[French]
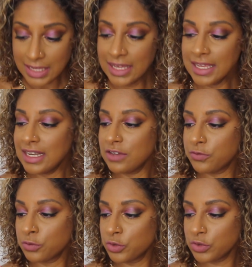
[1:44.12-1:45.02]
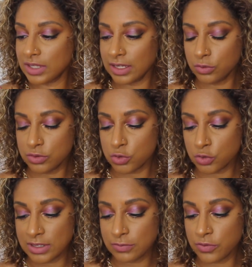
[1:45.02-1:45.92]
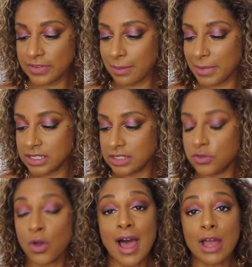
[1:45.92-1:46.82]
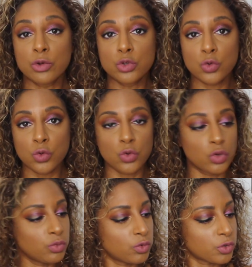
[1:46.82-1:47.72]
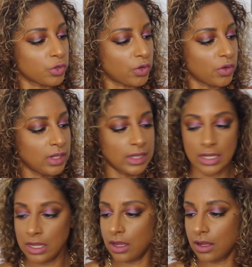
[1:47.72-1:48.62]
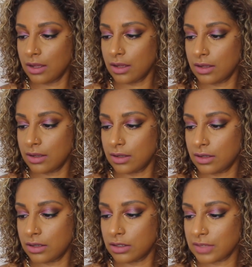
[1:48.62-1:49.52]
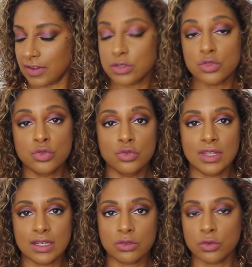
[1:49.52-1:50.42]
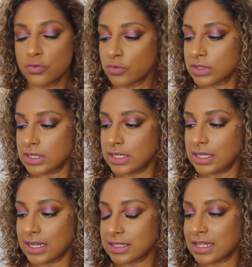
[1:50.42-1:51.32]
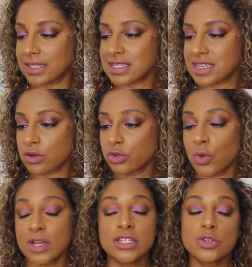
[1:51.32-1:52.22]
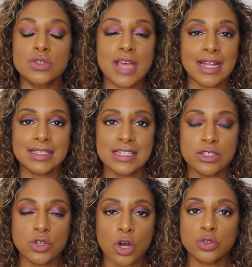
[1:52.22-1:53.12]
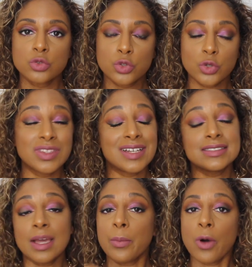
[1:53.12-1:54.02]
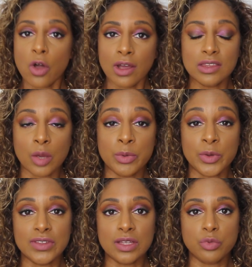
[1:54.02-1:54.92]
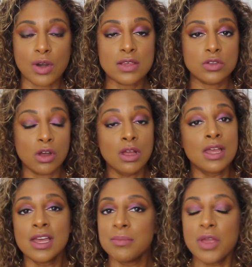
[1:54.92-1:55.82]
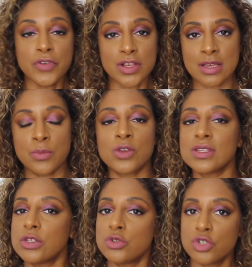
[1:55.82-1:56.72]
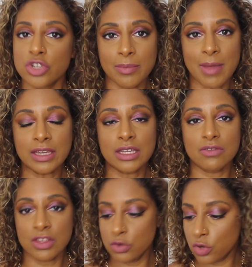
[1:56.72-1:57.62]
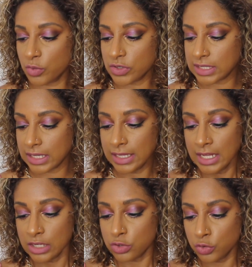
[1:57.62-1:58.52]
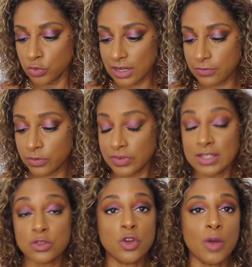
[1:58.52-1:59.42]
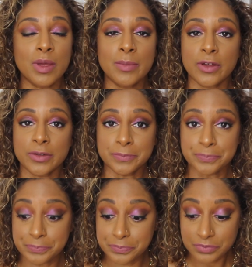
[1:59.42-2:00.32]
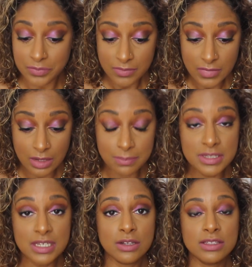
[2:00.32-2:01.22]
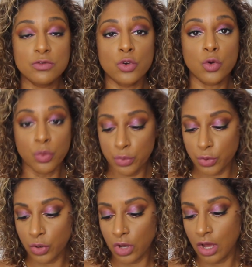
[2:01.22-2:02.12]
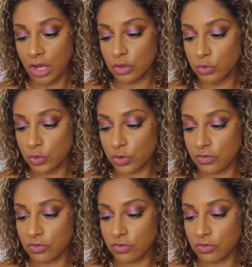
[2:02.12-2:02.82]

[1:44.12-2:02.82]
Et les fonds de teint, donc ce sont des fonds de teint matifiants à l'eau de concombre. Donc euh, euh, j'avais reçu une teinte trop foncée, là c'est la teinte 53. J'ai juste hâte qu'ils sortent d'autres teintes. Il n'y a pas encore énormément de teintes pour l'instant. Mais forcément, c'est une jeune marque, ils viennent de commencer. Surtout que les fonds de teint sont quand même bien niveau compo donc euh,